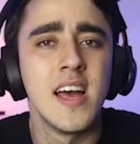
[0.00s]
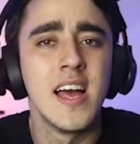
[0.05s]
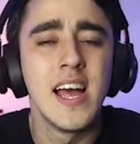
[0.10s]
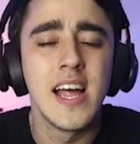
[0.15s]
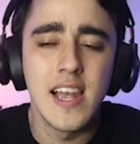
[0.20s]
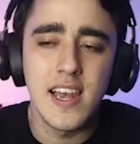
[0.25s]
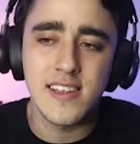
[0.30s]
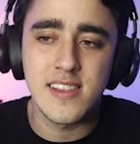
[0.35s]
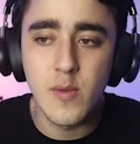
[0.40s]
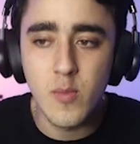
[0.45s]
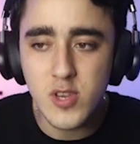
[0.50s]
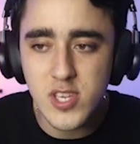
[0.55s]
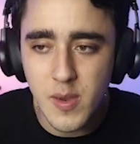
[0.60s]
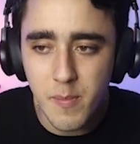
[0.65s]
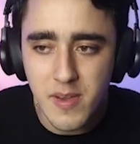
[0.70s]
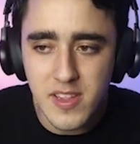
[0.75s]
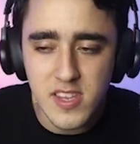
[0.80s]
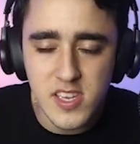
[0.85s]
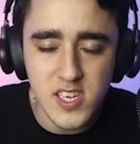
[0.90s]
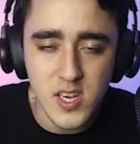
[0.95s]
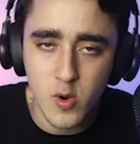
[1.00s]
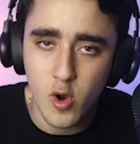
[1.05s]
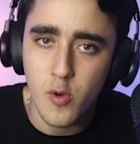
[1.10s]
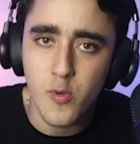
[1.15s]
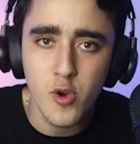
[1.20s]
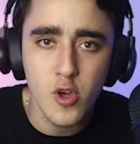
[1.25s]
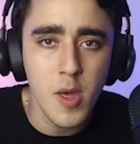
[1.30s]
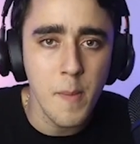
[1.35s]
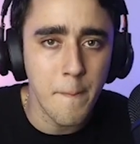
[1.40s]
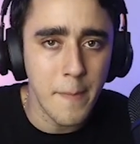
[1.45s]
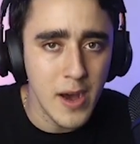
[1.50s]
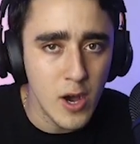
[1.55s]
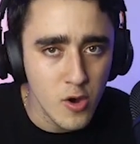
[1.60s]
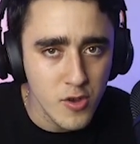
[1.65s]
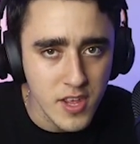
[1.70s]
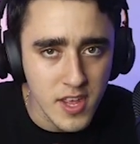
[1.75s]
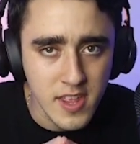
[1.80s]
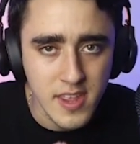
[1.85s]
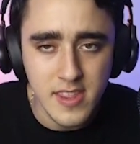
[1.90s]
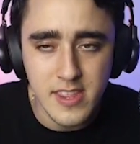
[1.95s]
Lastimosamente se volvió de pago
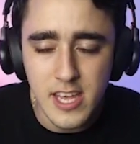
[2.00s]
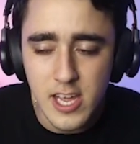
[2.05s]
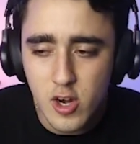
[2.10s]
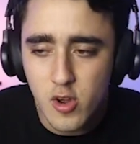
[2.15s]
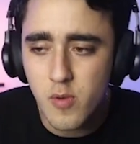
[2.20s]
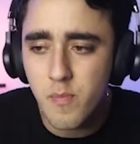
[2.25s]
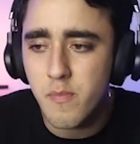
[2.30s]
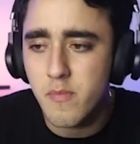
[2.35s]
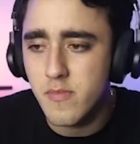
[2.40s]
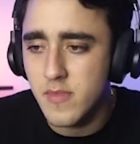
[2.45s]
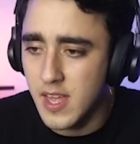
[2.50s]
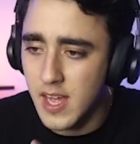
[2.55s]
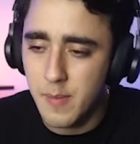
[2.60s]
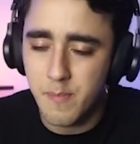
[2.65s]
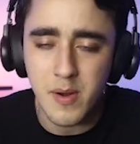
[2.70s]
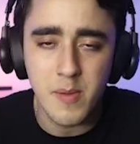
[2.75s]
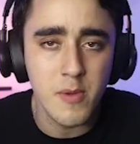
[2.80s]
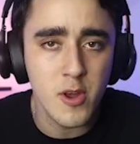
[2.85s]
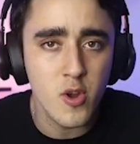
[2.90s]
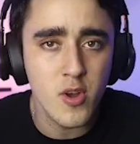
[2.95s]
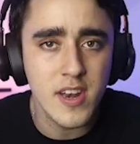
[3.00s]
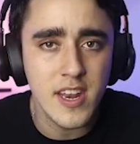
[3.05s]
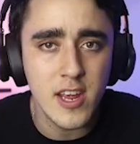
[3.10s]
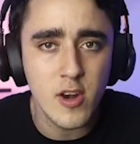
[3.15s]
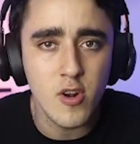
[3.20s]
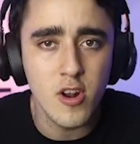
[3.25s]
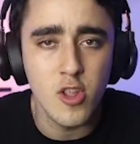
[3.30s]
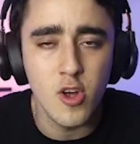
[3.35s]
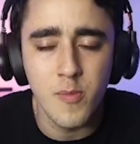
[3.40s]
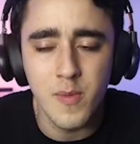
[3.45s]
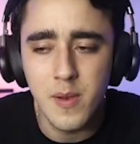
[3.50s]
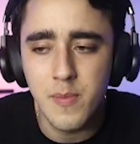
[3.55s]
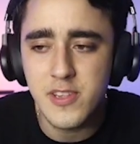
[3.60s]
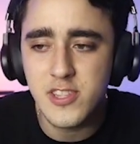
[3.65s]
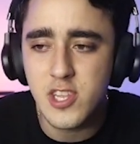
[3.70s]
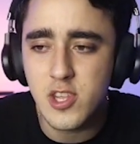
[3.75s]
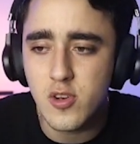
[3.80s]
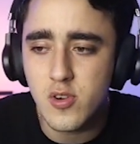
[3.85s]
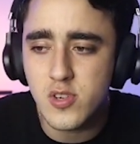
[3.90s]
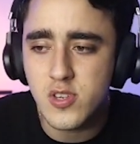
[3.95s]
desde enero, desde el 1 de enero del
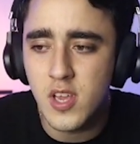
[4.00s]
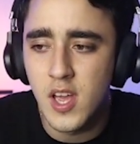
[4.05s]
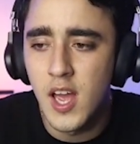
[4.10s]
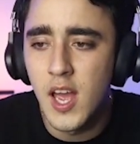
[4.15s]
2022,